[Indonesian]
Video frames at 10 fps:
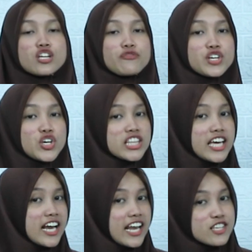nonton video
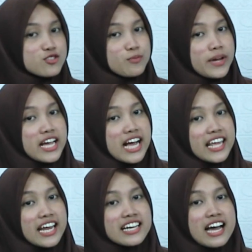kita yang lain supaya
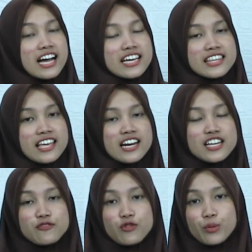kalian nggak
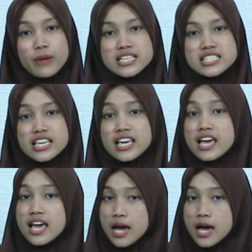ketinggalan informasi